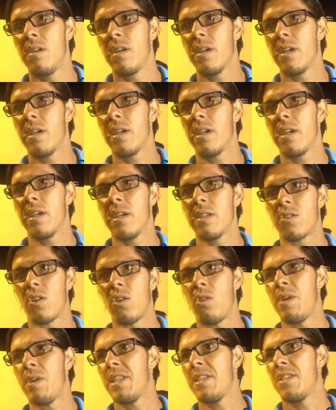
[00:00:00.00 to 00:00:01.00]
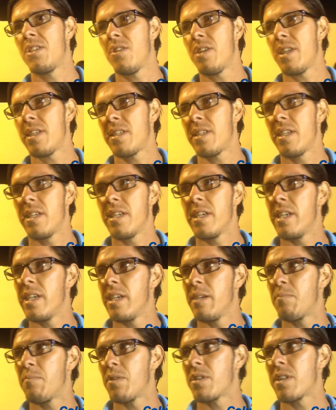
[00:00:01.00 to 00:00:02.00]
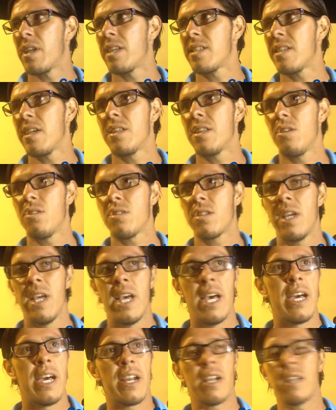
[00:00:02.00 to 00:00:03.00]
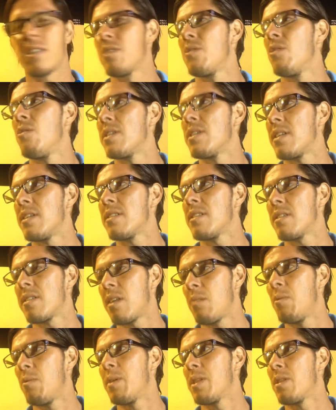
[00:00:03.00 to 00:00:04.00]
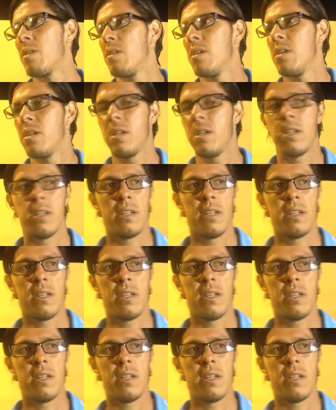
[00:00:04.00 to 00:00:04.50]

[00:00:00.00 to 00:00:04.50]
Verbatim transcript: eh, solo bendiciones y, y pues gracias a Dios he recibido bastante hasta el momento.